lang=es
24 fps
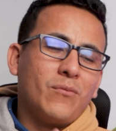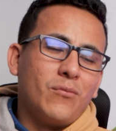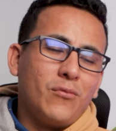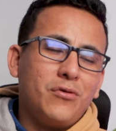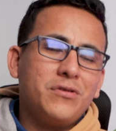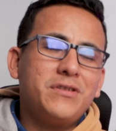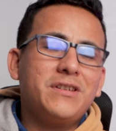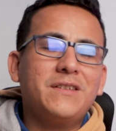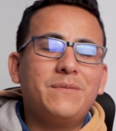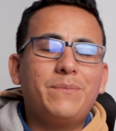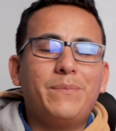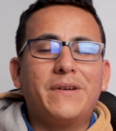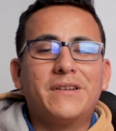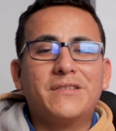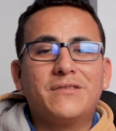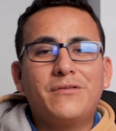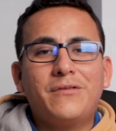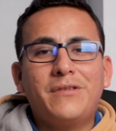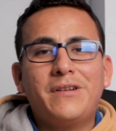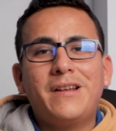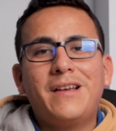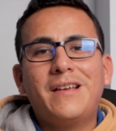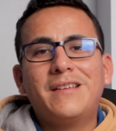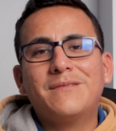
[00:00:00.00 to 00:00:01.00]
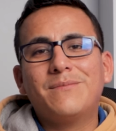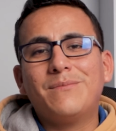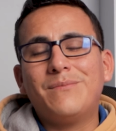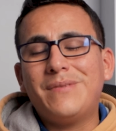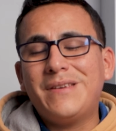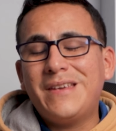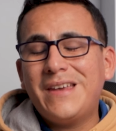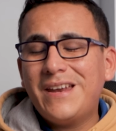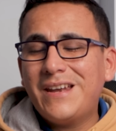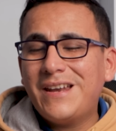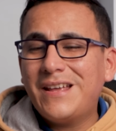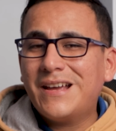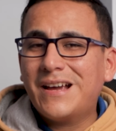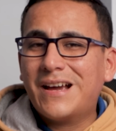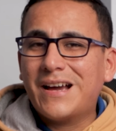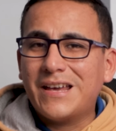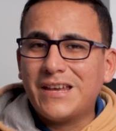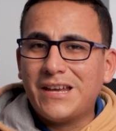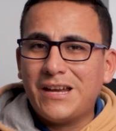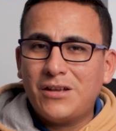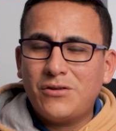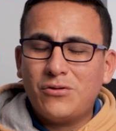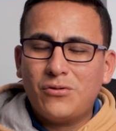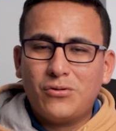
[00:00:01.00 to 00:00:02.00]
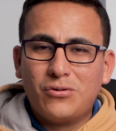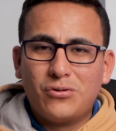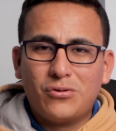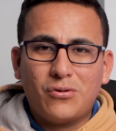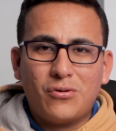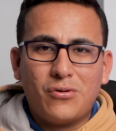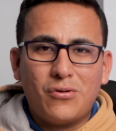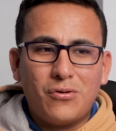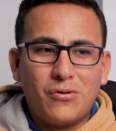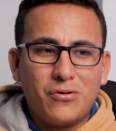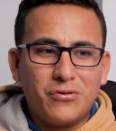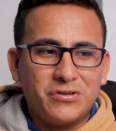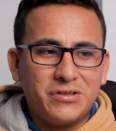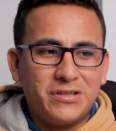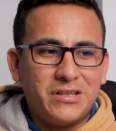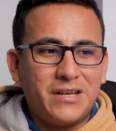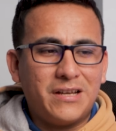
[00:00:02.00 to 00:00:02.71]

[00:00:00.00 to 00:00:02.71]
muchas personas vienen cayendo todos los